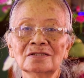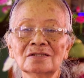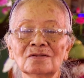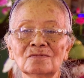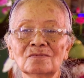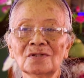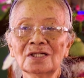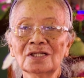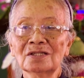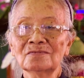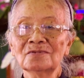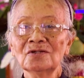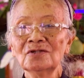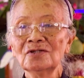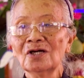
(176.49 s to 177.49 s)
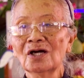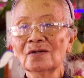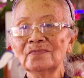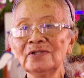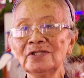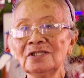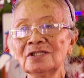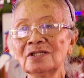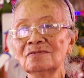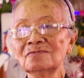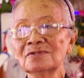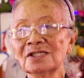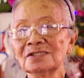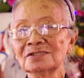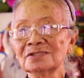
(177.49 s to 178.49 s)
cùng phối hợp với
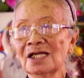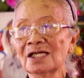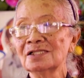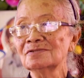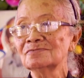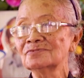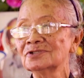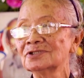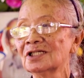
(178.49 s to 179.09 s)
công an xã Long